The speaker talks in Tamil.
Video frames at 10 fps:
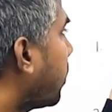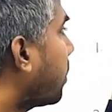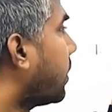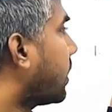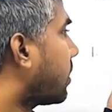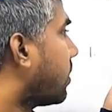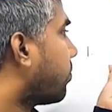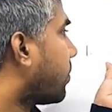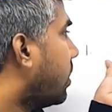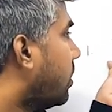ரவுண்ட் அப் பண்ணிக்கங்க
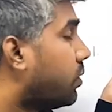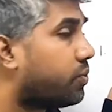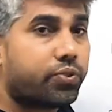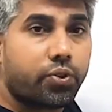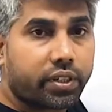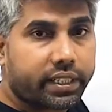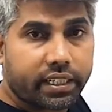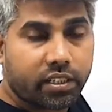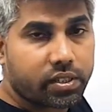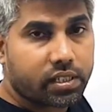ஃபோர்
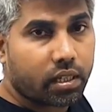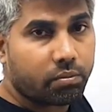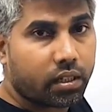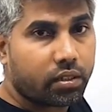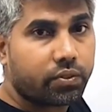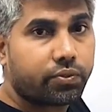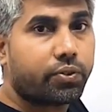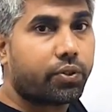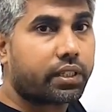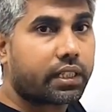டென்னு வச்சுக்கலாமா
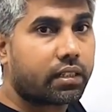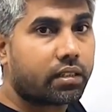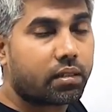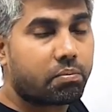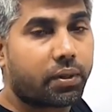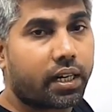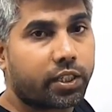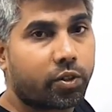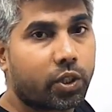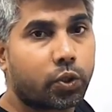ஃபோர் டென் பாதி
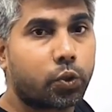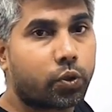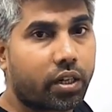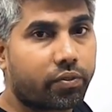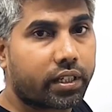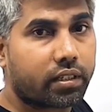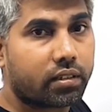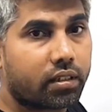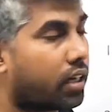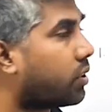எவ்வளோ டூ நாட் ஃபைவ்
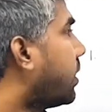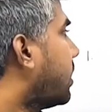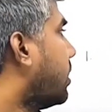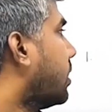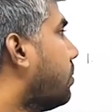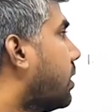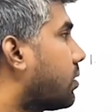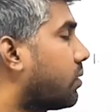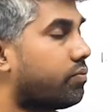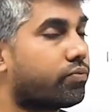அதை விட இது அதிகமாக
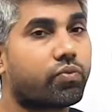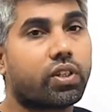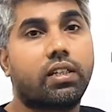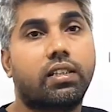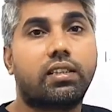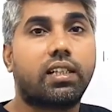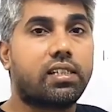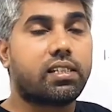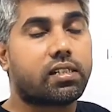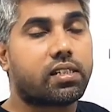இருக்குது த்ரீ
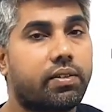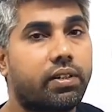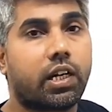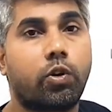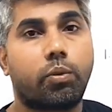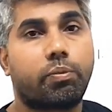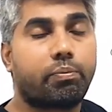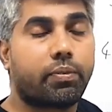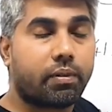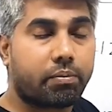சிக்ஸ்டி செவனை ரவுண்ட் அப்
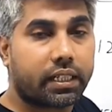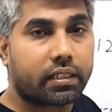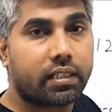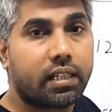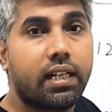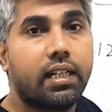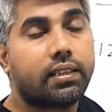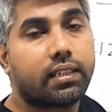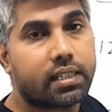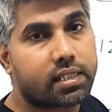பண்ணிக்கங்க
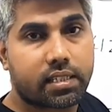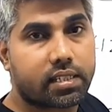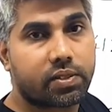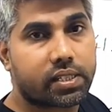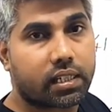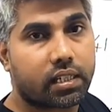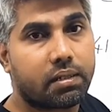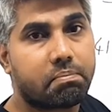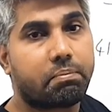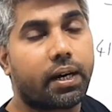த்ரீ சிக்ஸ்டின்னு வச்சுக்கலாம்
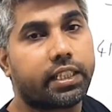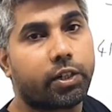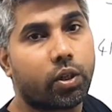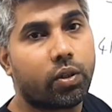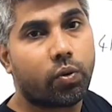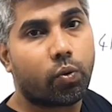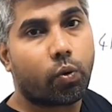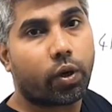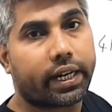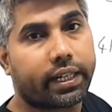பாதி எவ்வளோ
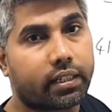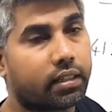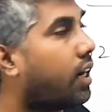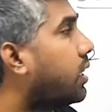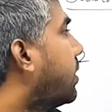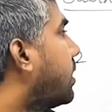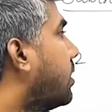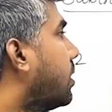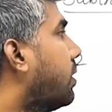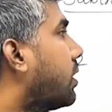ஒன் எயிட்டி அதை விட இது
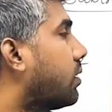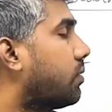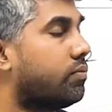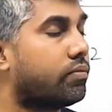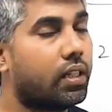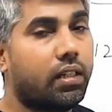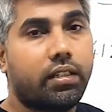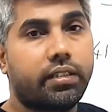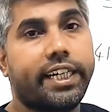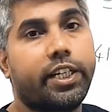அதிகமாக இருக்குது
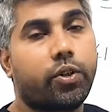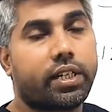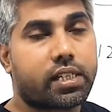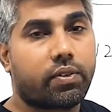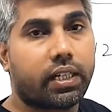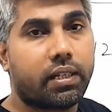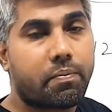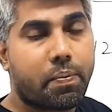த்ரீ டுவெண்ட்டி செவனை